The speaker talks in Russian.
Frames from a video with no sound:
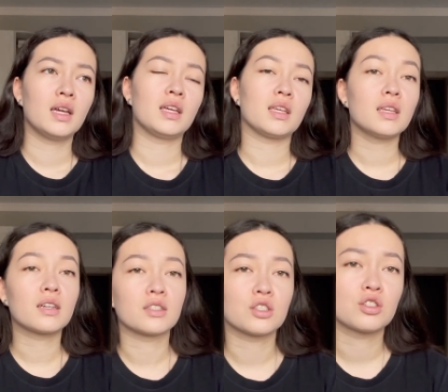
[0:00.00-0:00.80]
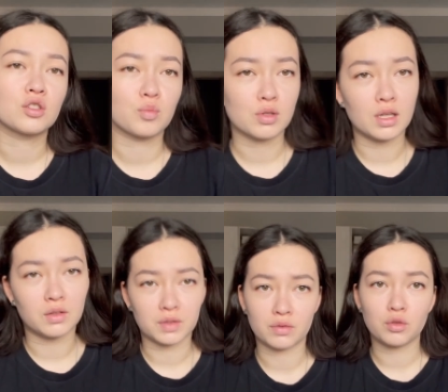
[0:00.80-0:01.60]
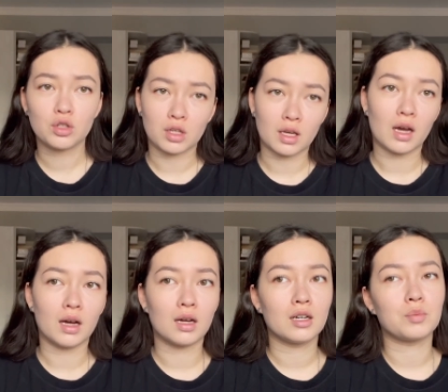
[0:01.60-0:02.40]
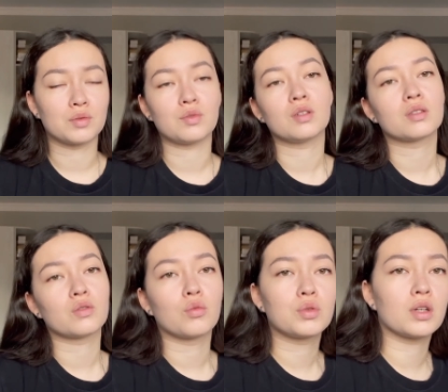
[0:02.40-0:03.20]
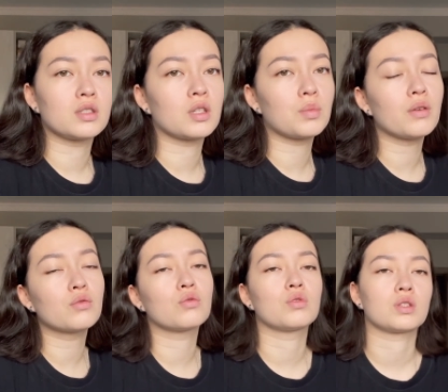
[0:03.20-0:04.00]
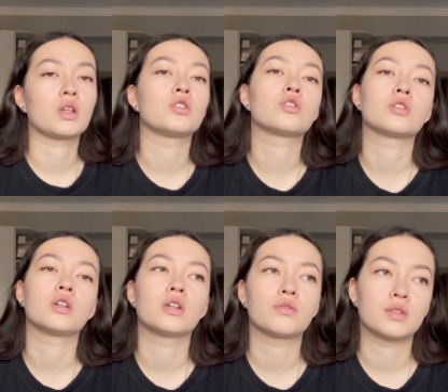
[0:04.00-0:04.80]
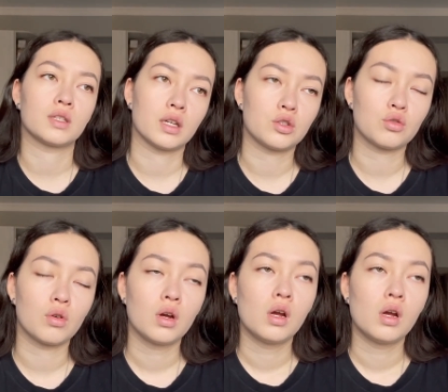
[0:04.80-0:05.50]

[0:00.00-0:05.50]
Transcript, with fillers: И, конечно же, после этого звоночка я позвонила своему психотерапевту и назначила встречу.